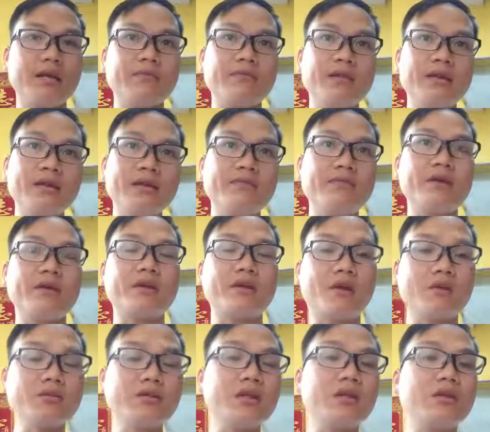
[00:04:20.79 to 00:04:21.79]
thì em nghĩ cái
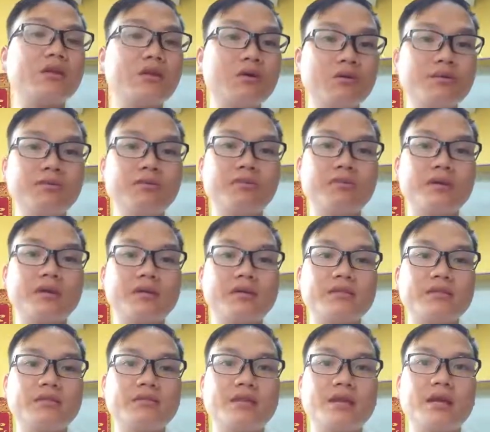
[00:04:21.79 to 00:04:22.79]
việc đó rất là tốt
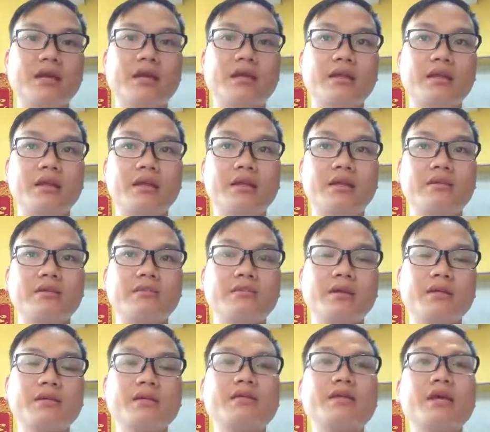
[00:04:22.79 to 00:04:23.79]
vì sau này thì
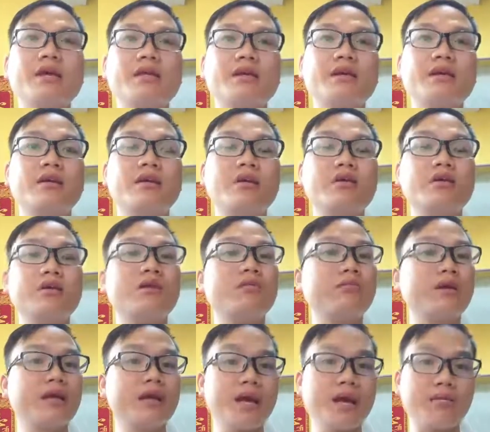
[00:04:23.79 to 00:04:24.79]
mình sẽ chạy những cái đó
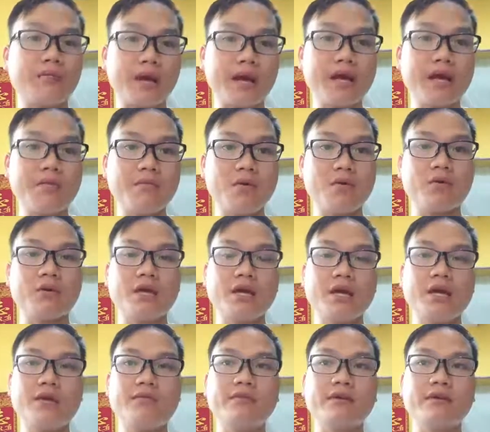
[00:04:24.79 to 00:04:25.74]
không nên nặng máy là một